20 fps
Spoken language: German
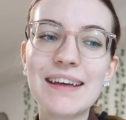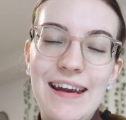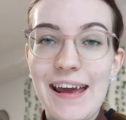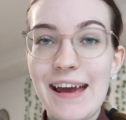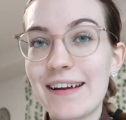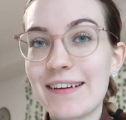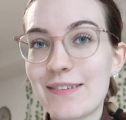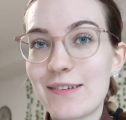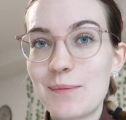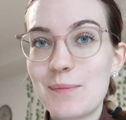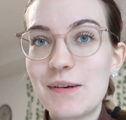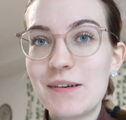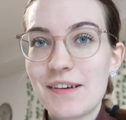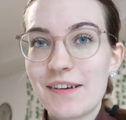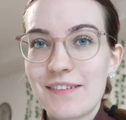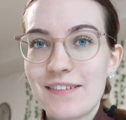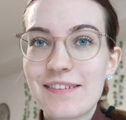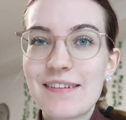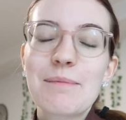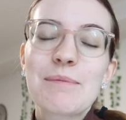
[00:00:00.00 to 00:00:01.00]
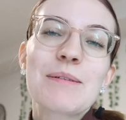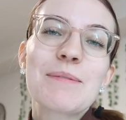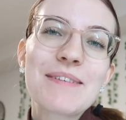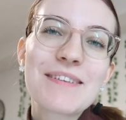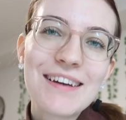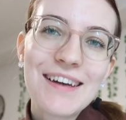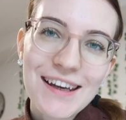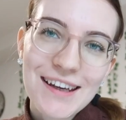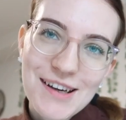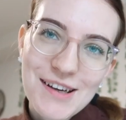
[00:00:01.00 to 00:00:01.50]
Naja, zumindest habe ich ein
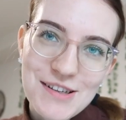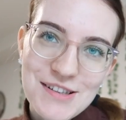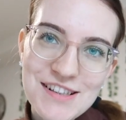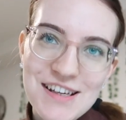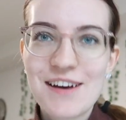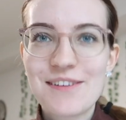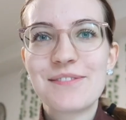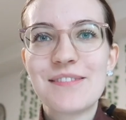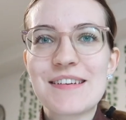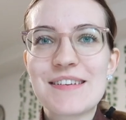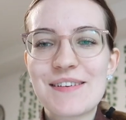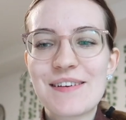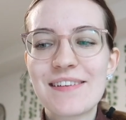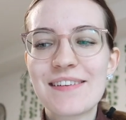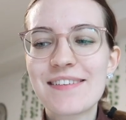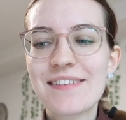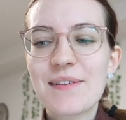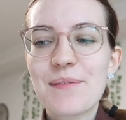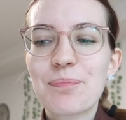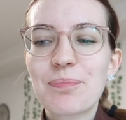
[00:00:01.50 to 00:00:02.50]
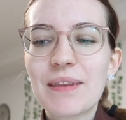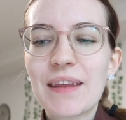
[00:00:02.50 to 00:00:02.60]
bisschen länger geschlafen als sonst.